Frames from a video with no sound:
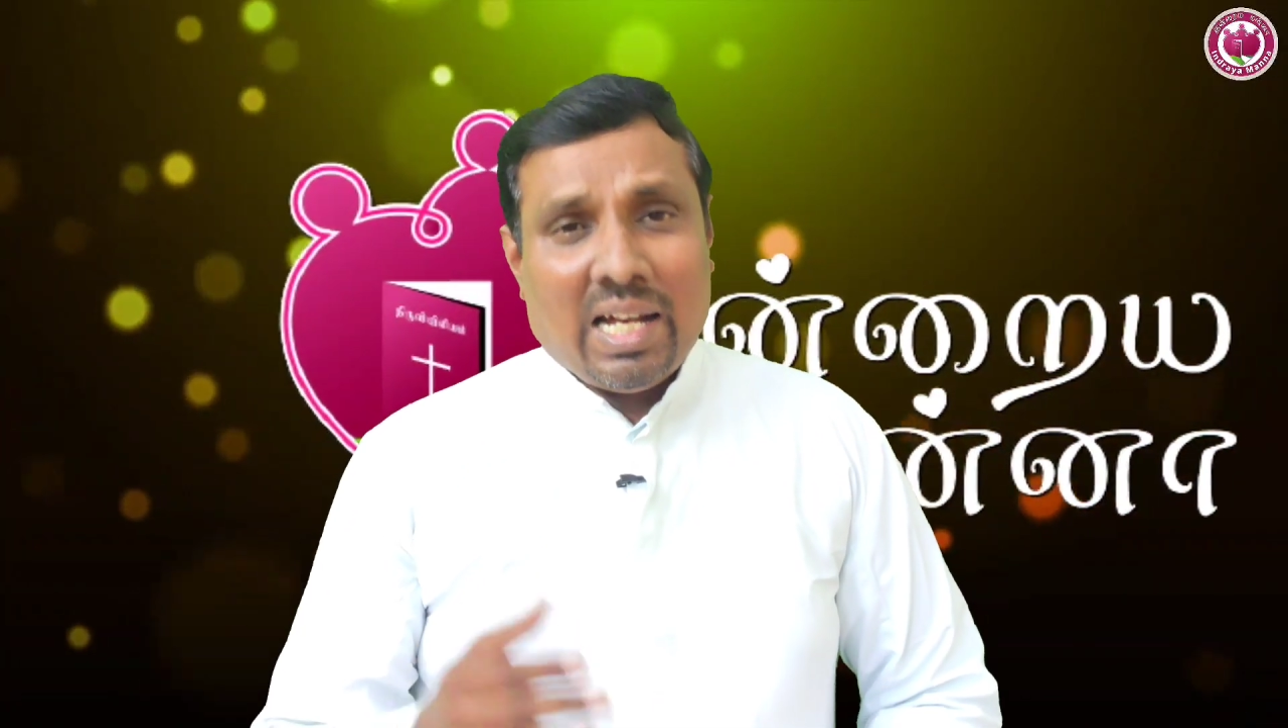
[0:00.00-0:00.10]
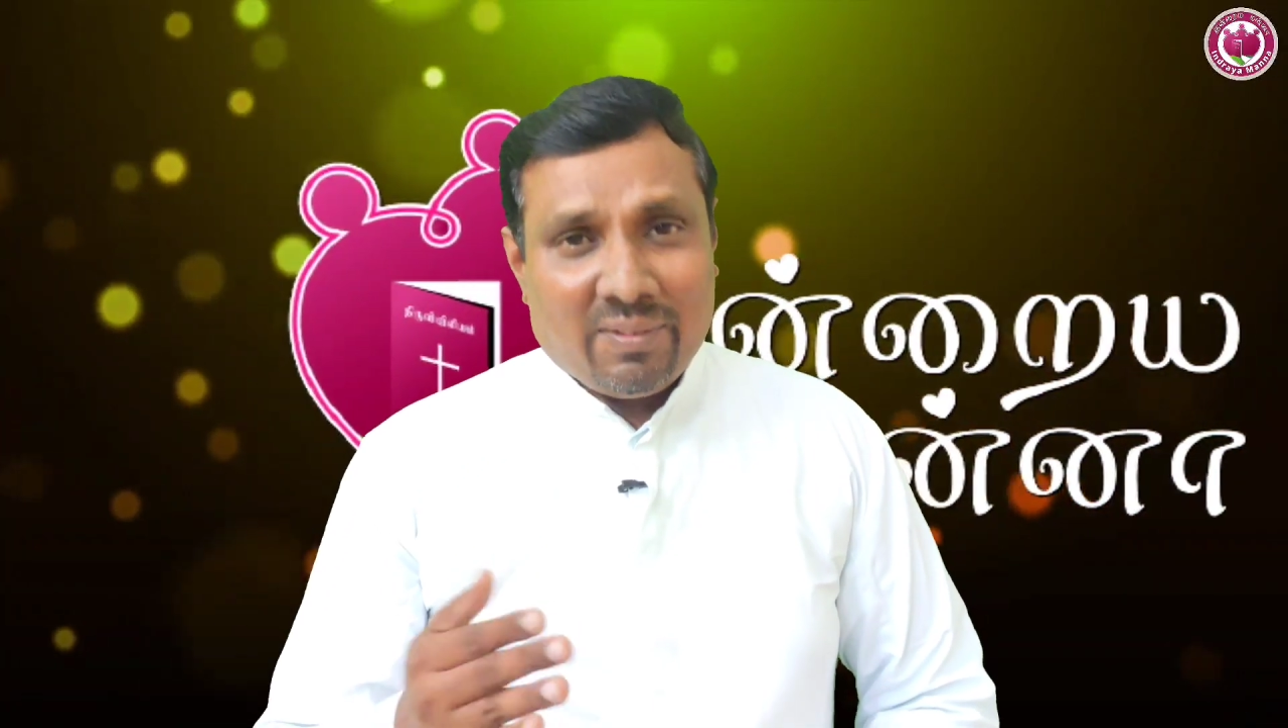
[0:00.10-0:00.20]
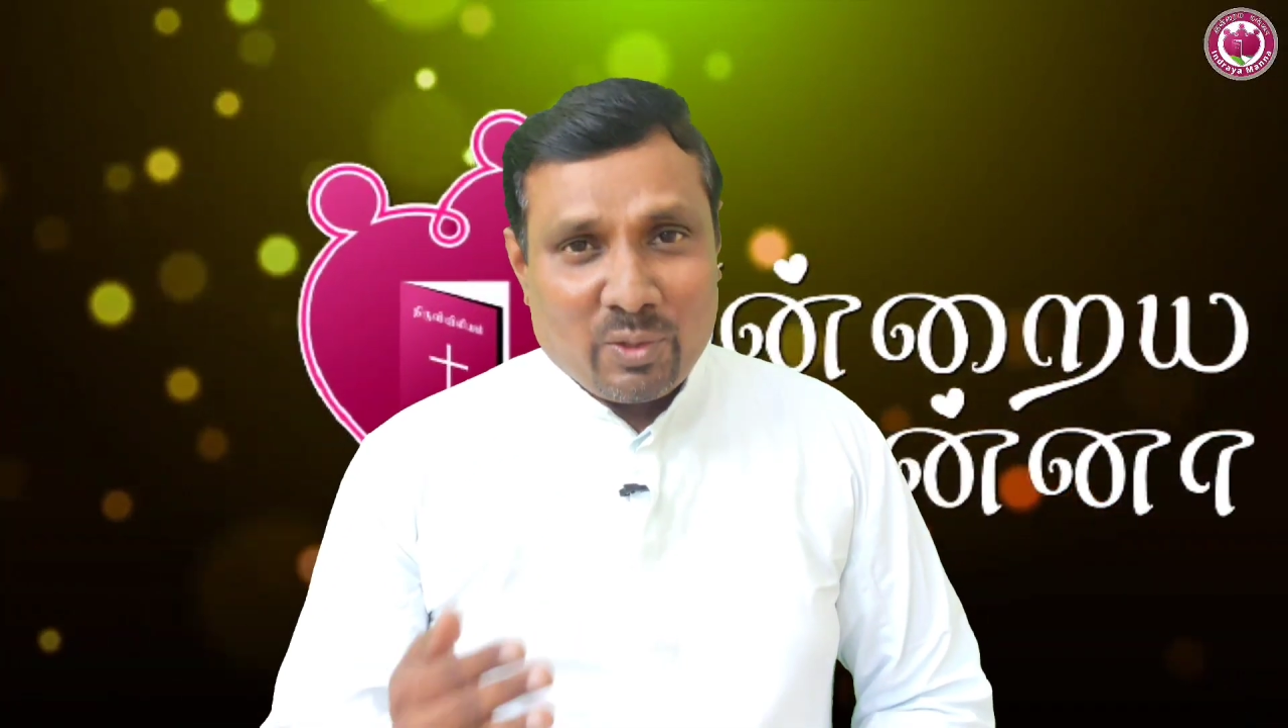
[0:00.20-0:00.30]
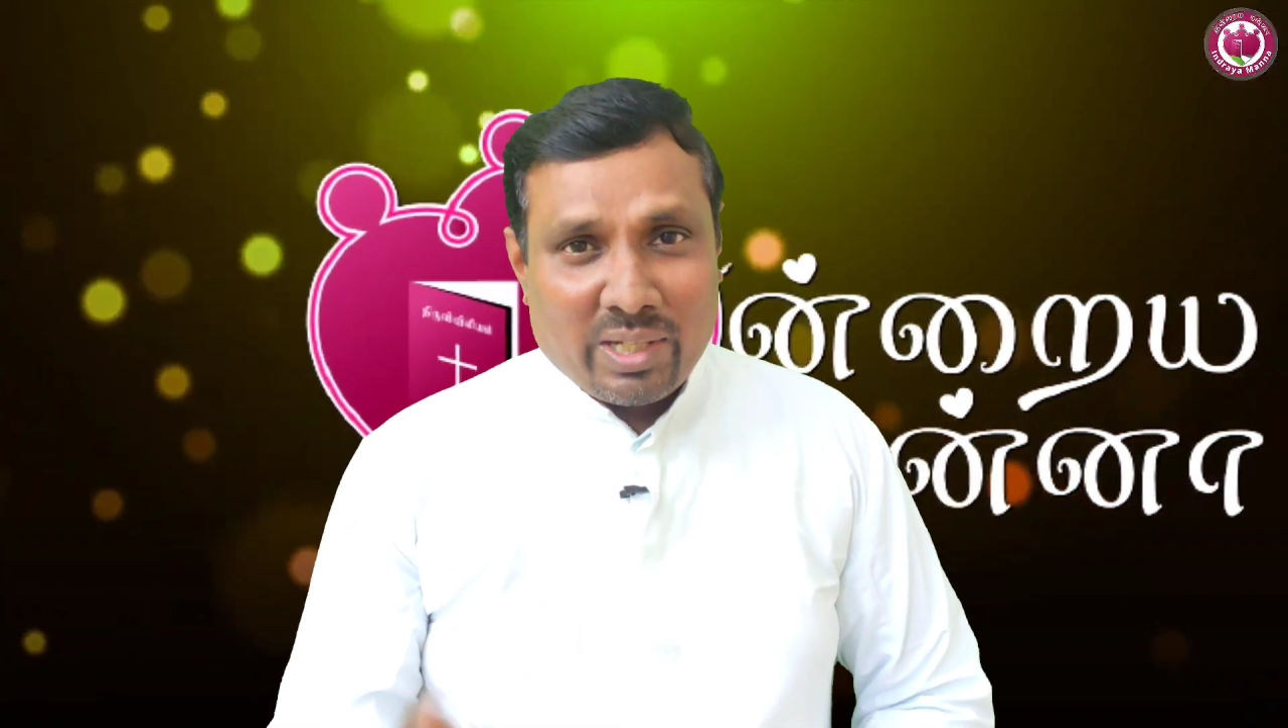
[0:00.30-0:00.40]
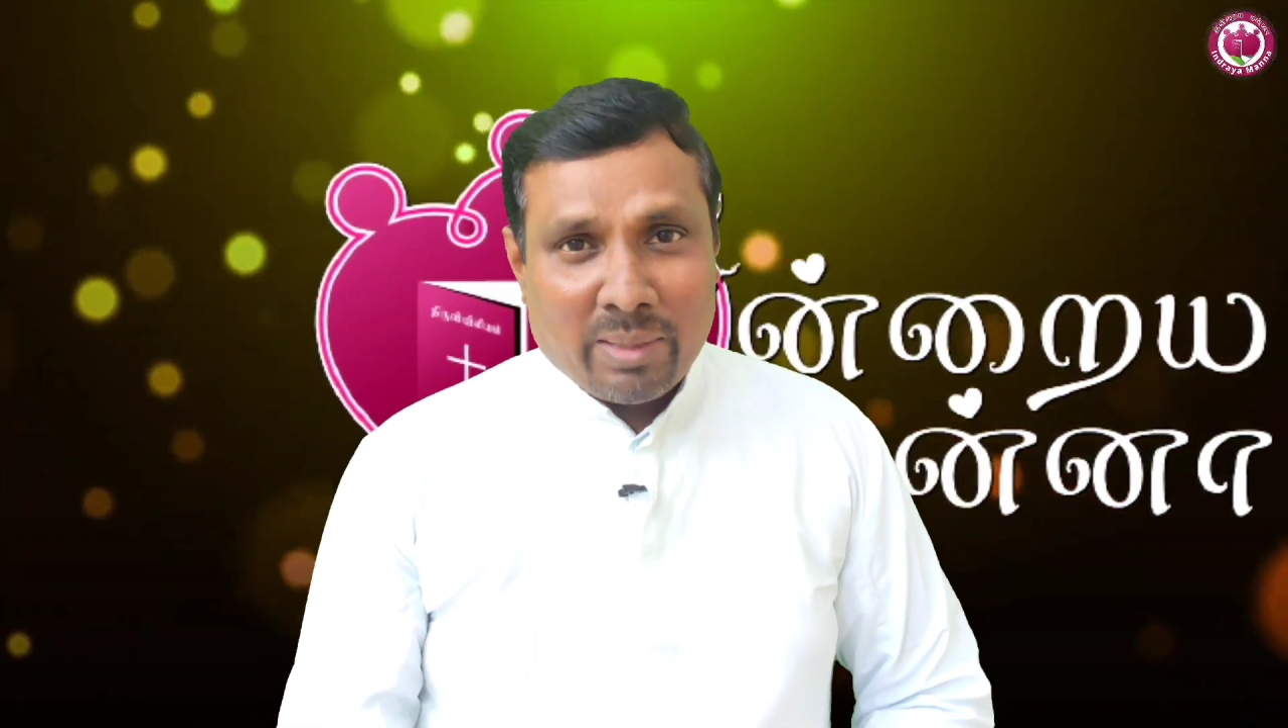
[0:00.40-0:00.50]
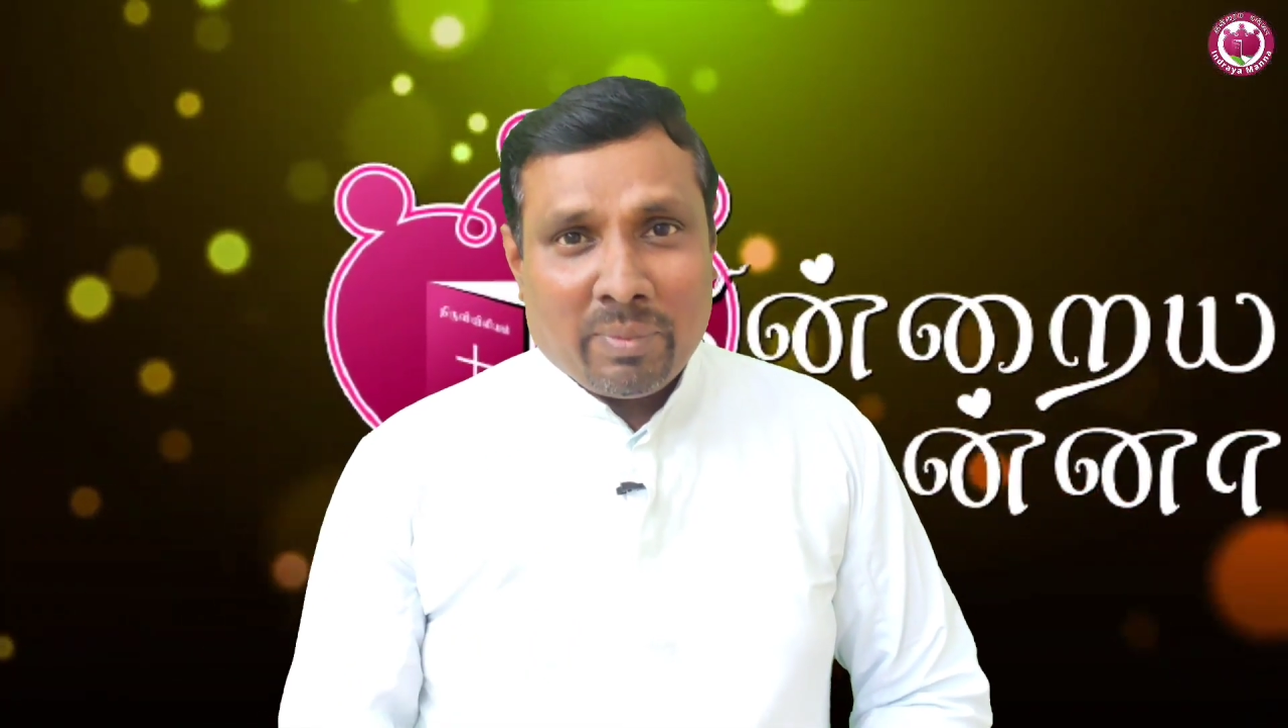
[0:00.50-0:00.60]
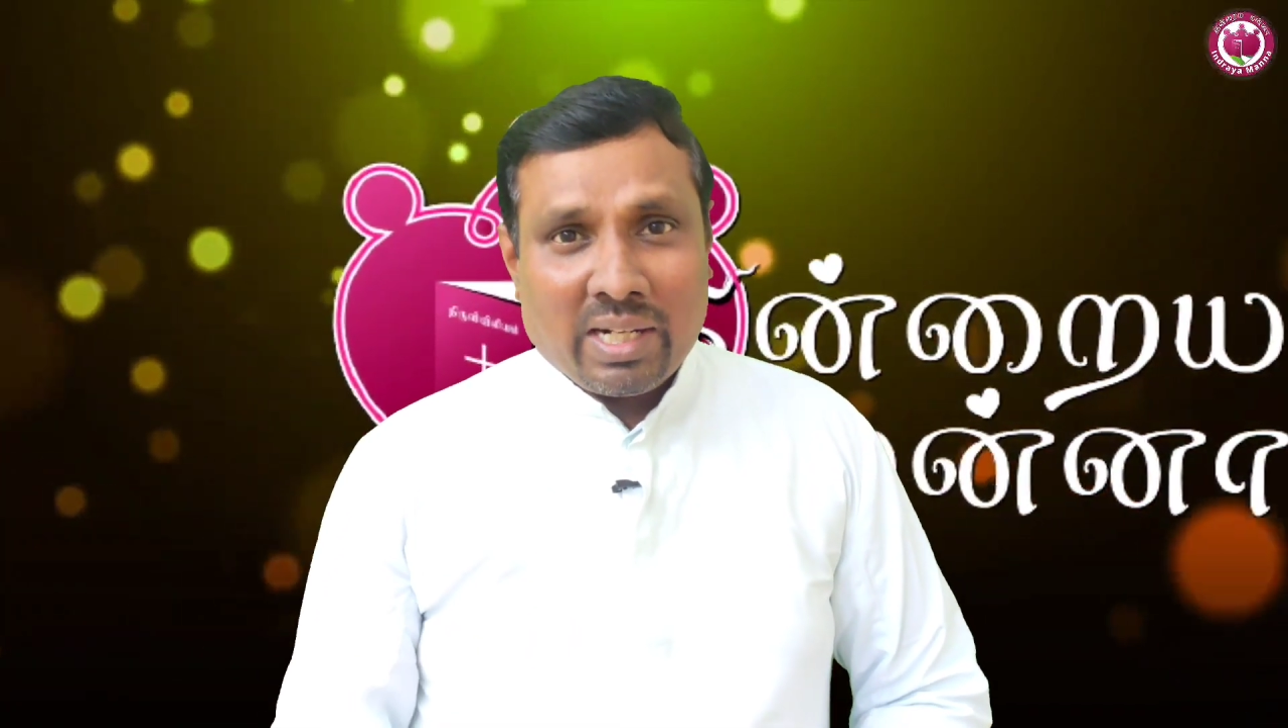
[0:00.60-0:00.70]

அவருடைய